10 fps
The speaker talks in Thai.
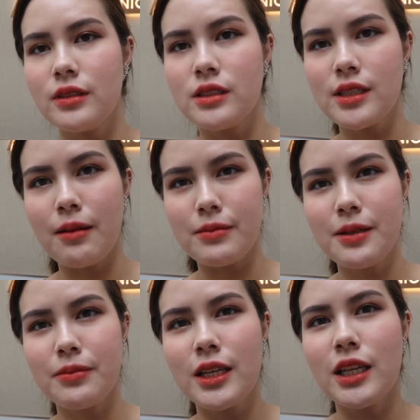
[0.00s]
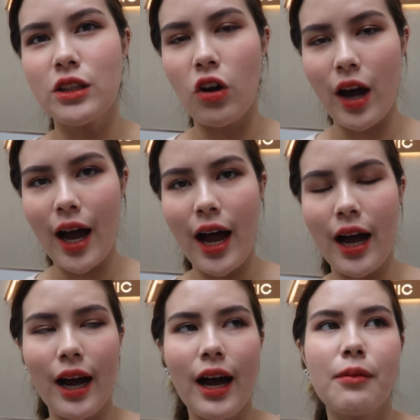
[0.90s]
20-30 ทีต่อข้าง
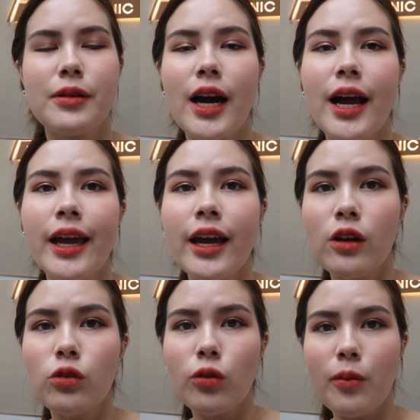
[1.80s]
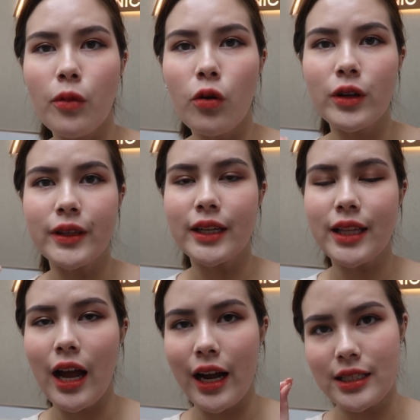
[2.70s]
ค่ะเพื่อให้รูขุมขน
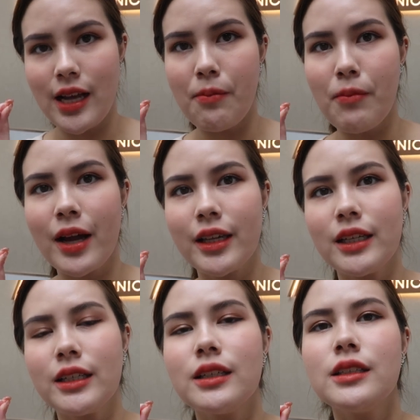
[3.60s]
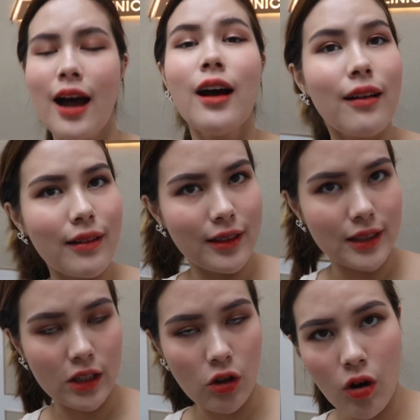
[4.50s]
ต่างๆกระชับมากยิ่งขึ้น
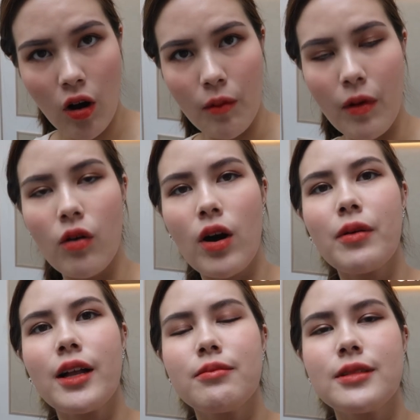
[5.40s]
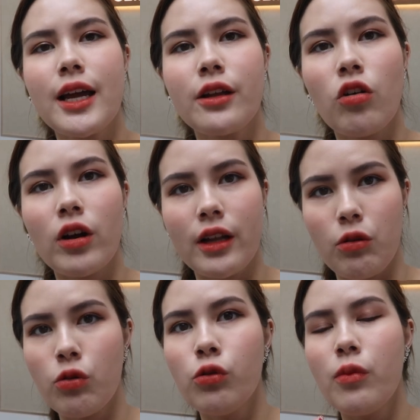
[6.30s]
แต่ต้องขอบอกความประทับใจก่อนนะ
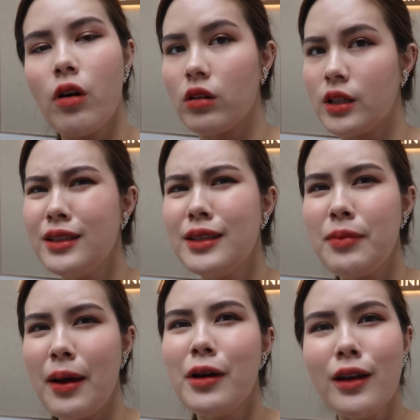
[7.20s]
ว่าคุณหมอที่นี่แบบ